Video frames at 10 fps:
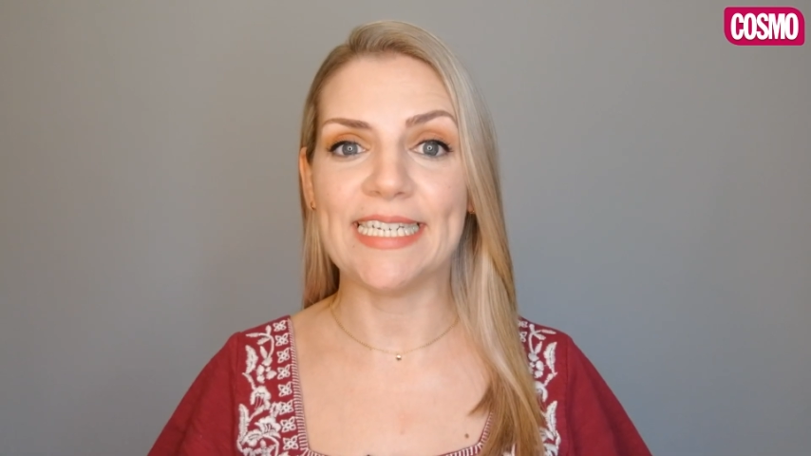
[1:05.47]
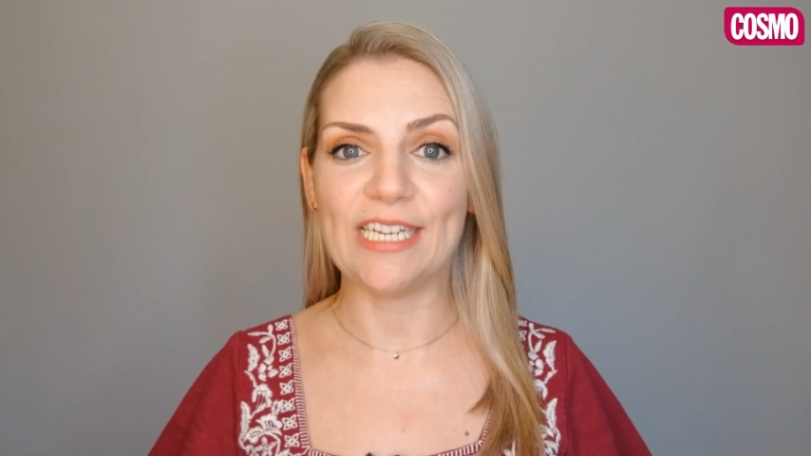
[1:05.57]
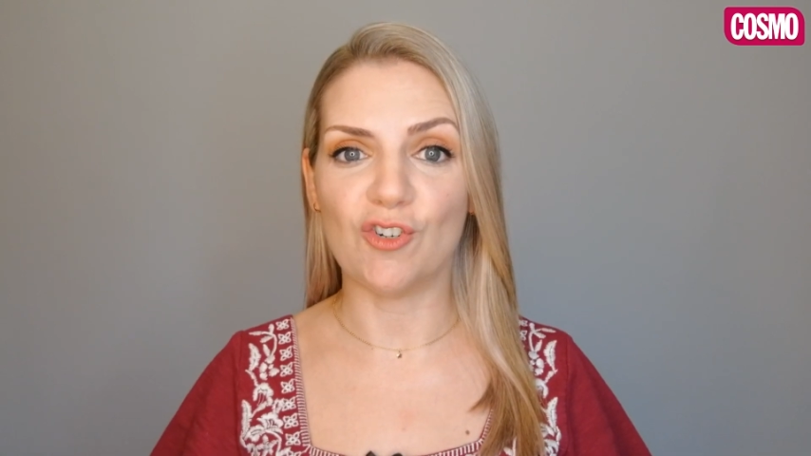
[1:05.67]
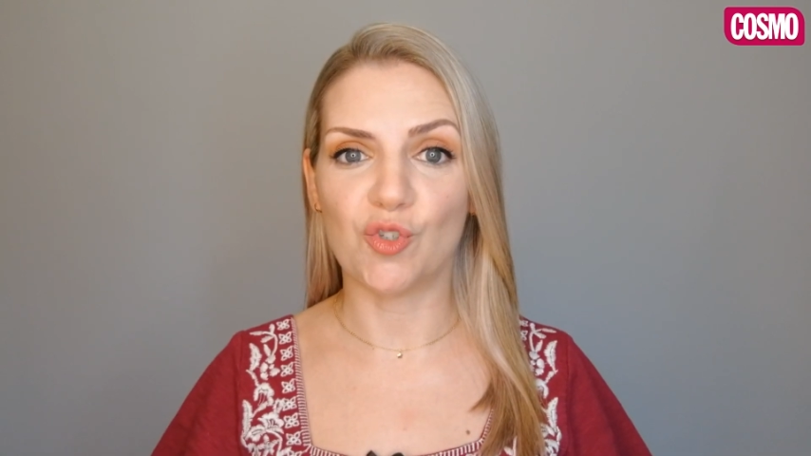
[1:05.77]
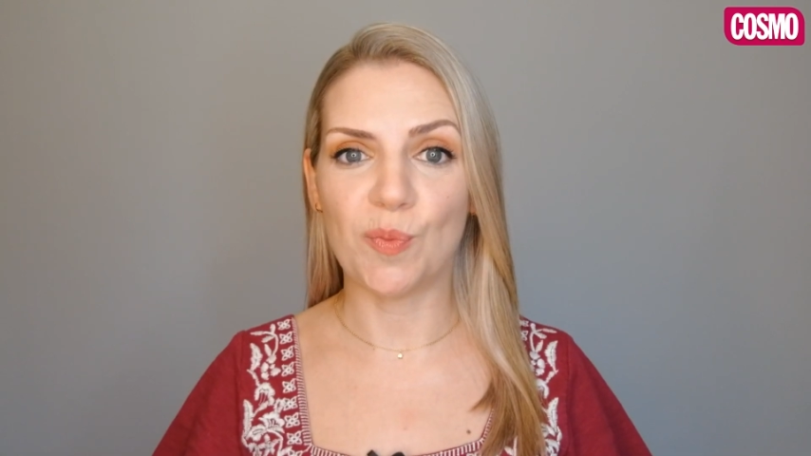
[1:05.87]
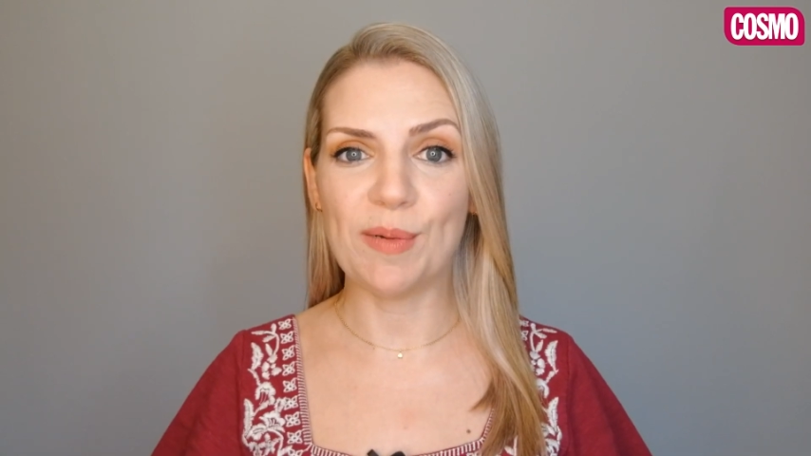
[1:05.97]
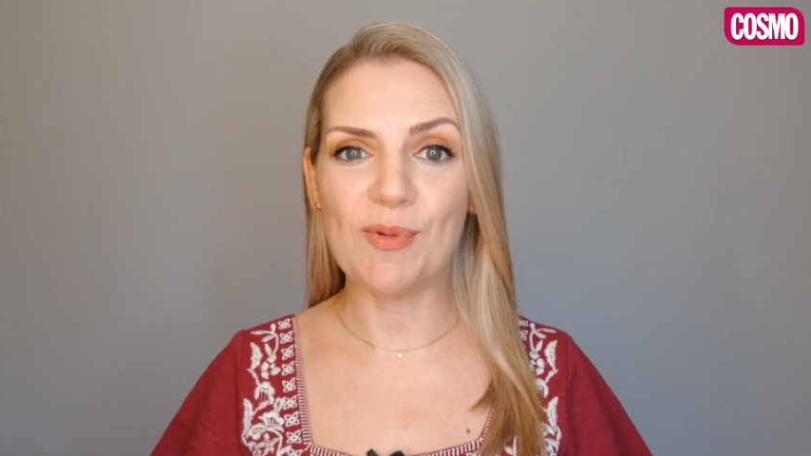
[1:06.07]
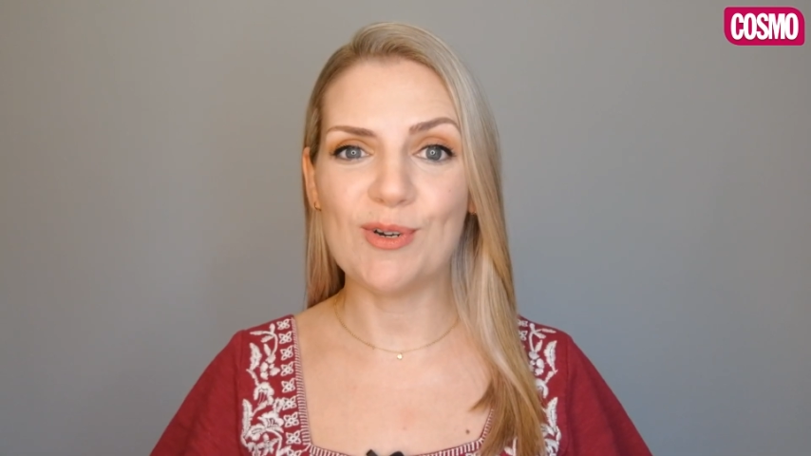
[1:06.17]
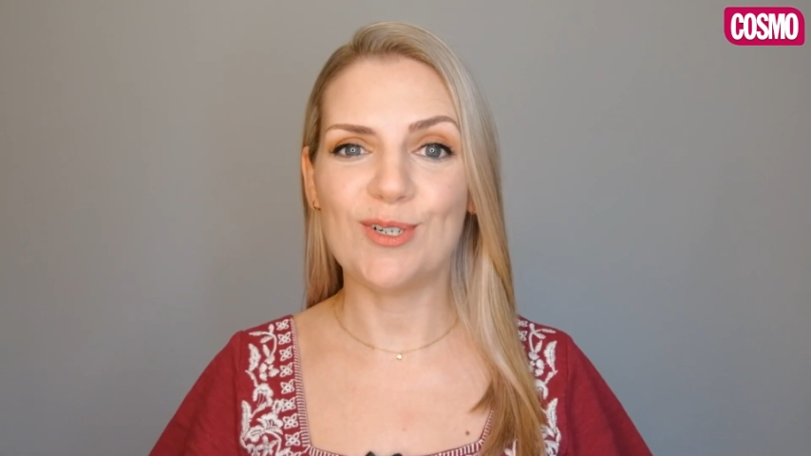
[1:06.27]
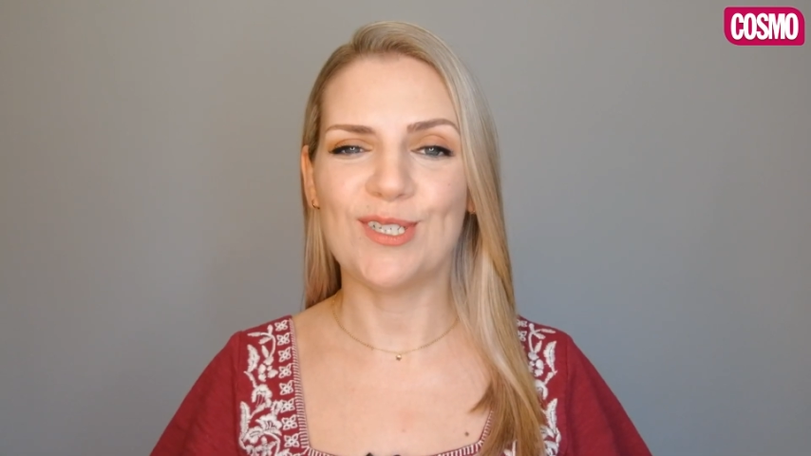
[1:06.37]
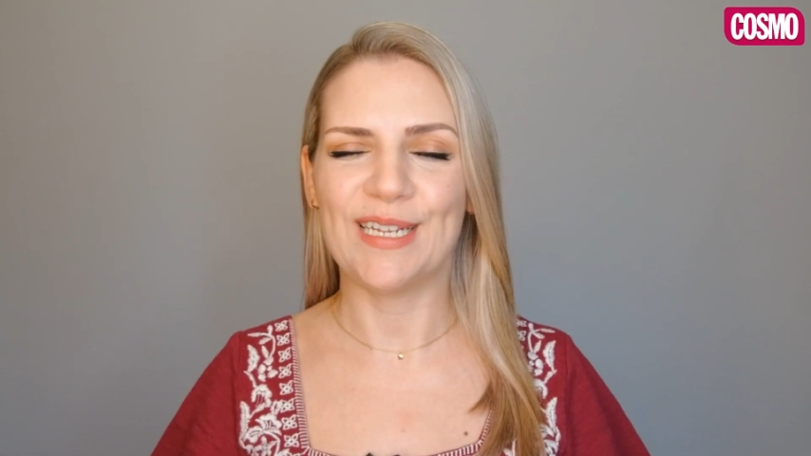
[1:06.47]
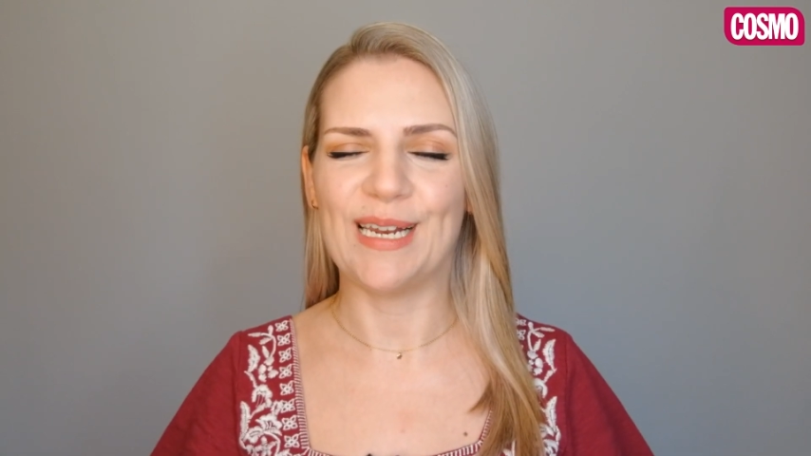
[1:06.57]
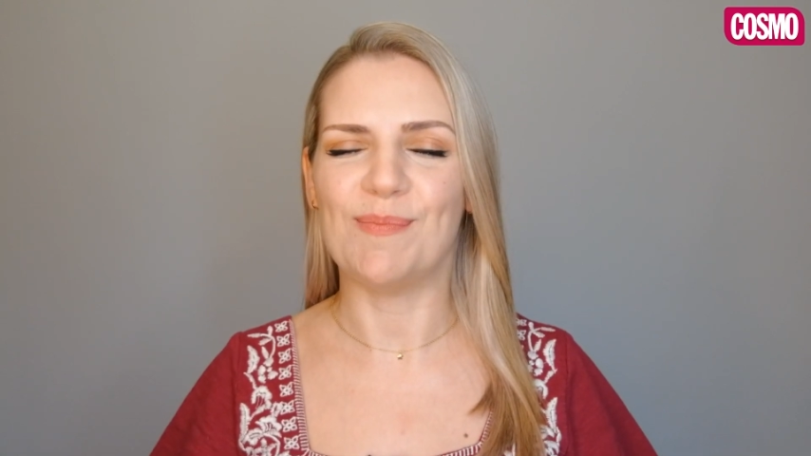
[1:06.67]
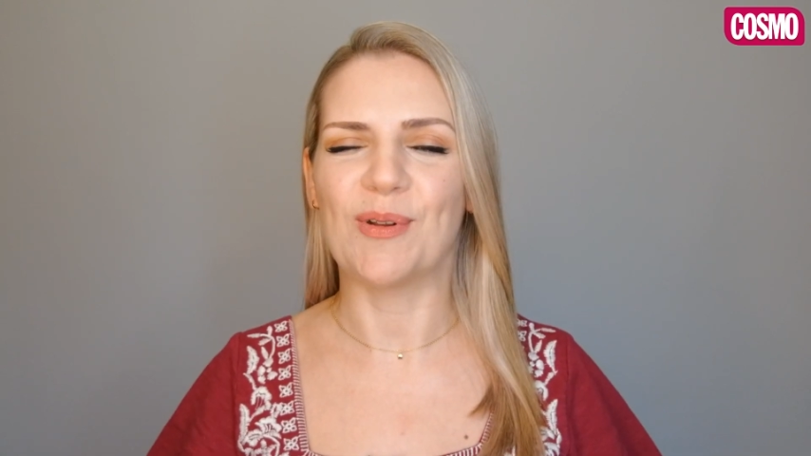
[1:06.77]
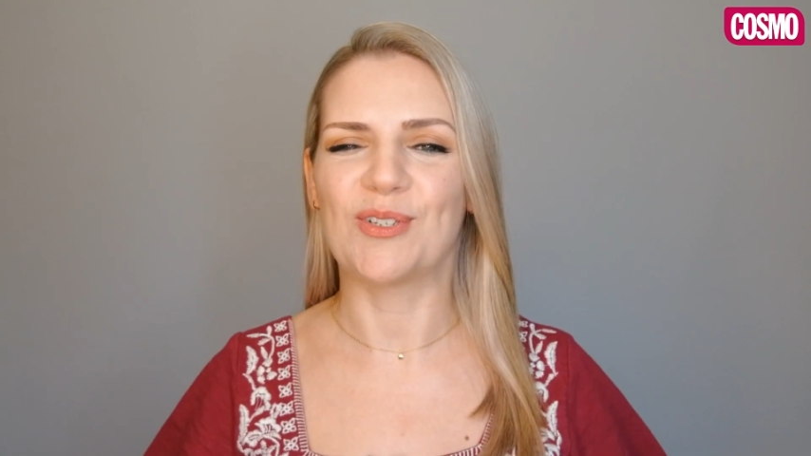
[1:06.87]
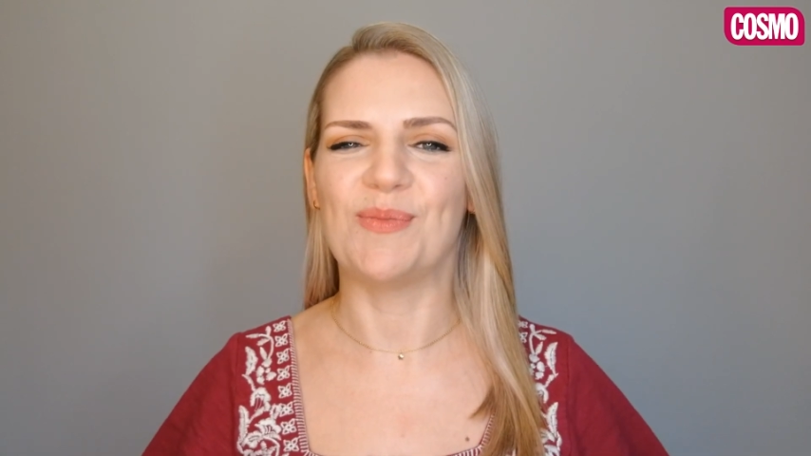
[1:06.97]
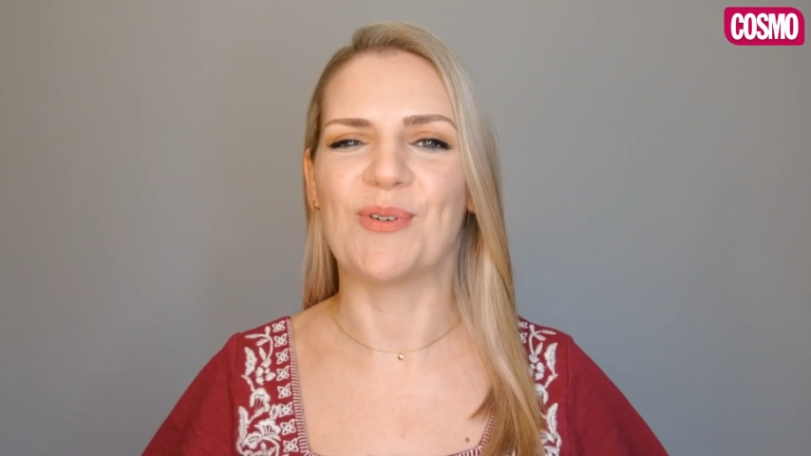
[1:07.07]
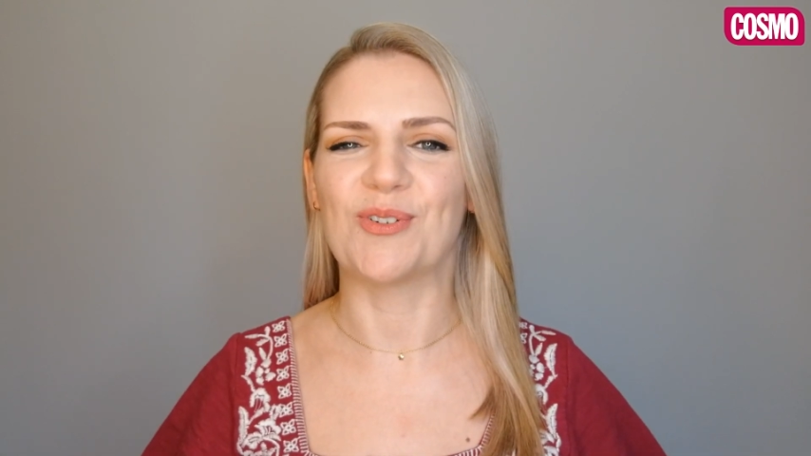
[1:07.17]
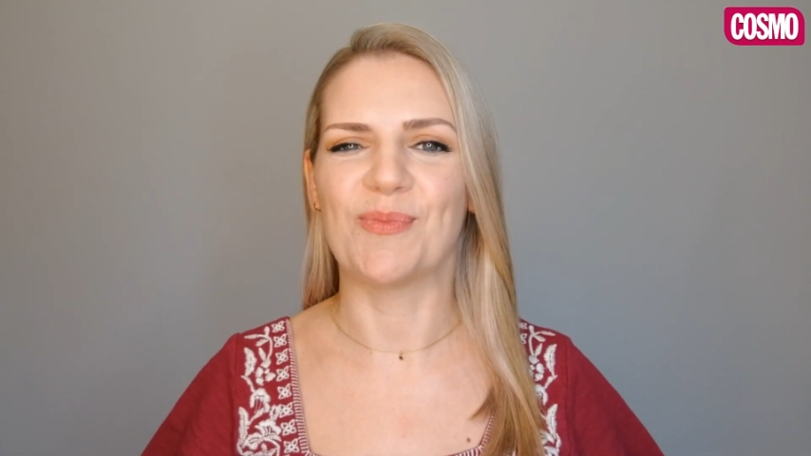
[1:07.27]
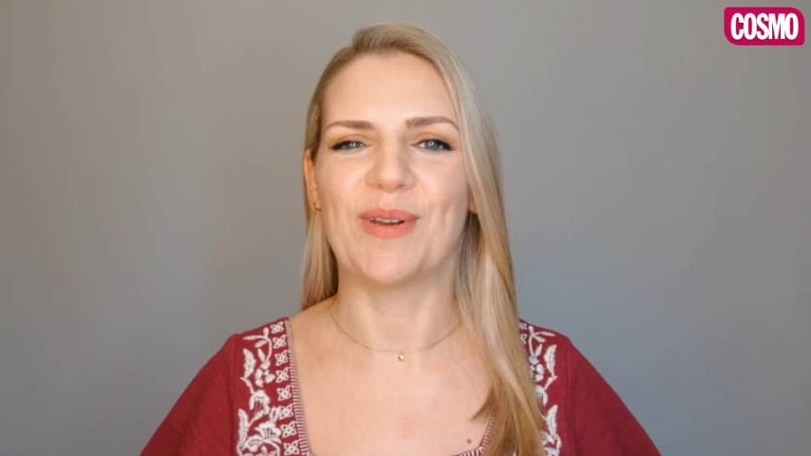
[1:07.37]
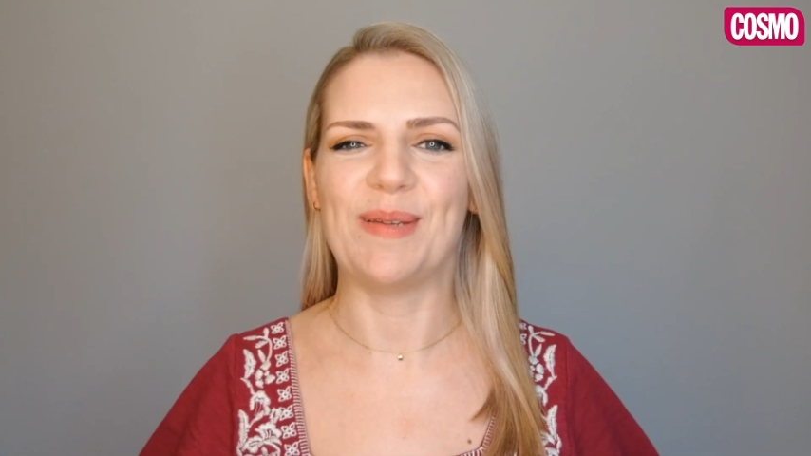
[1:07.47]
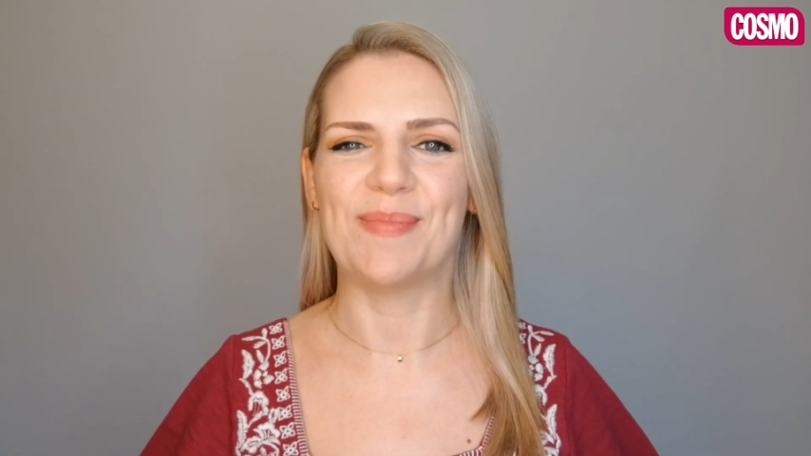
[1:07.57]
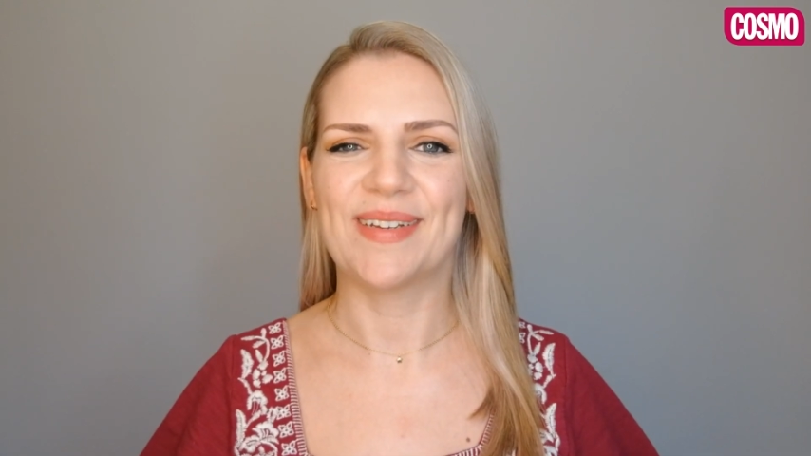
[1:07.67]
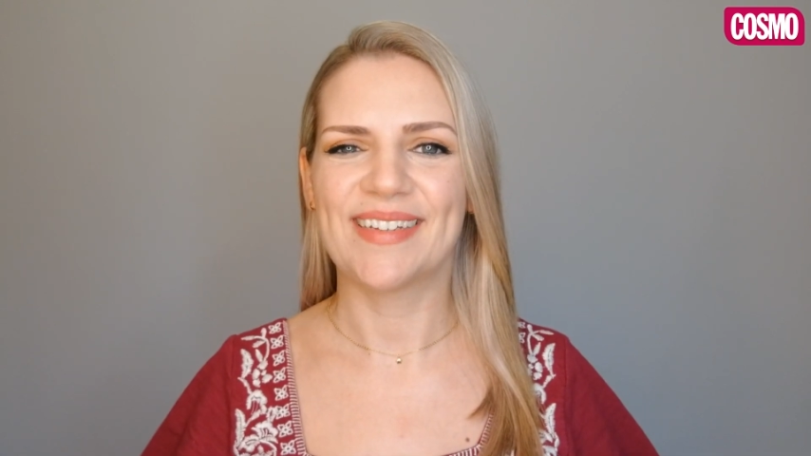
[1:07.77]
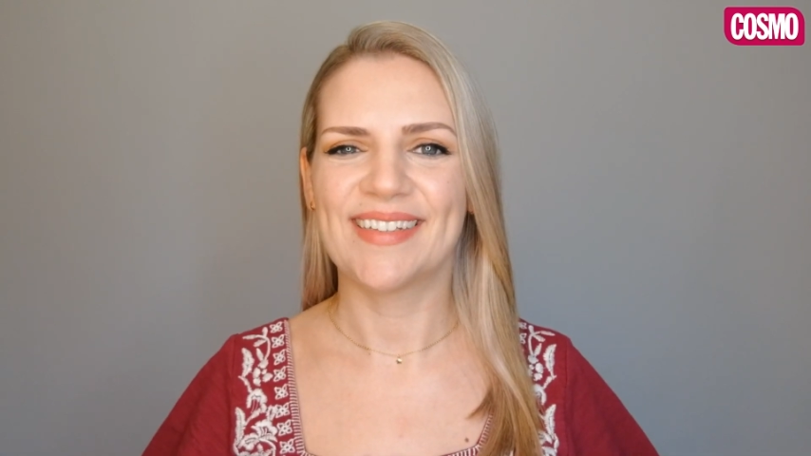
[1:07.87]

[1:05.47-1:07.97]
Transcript: y nos vemos en el próximo Cosmoclip.